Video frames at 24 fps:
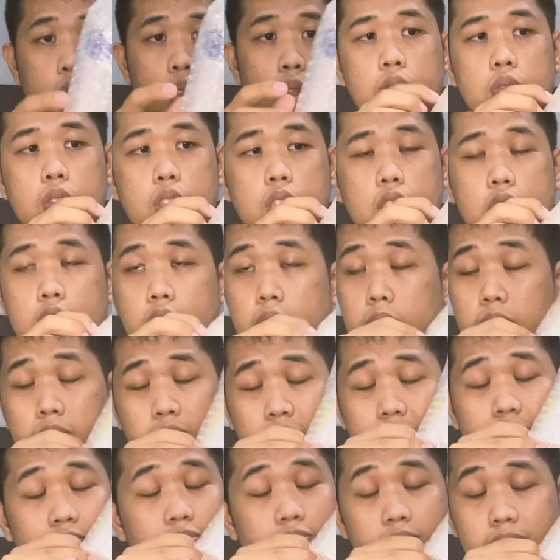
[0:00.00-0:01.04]
which is
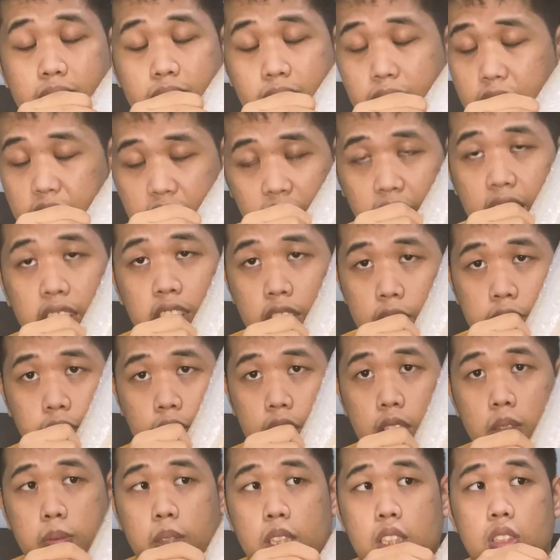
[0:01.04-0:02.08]
very
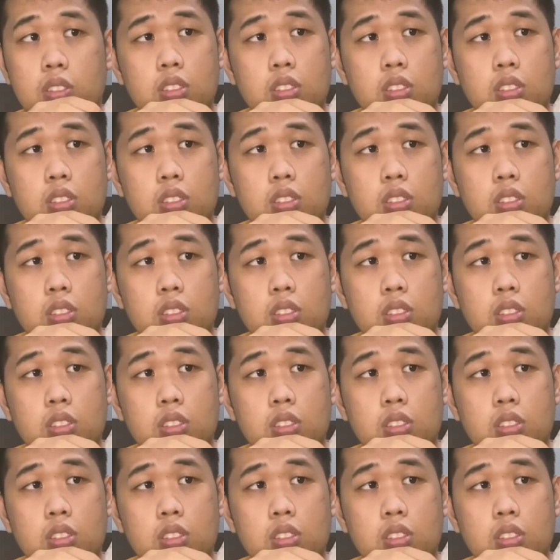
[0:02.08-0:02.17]
very much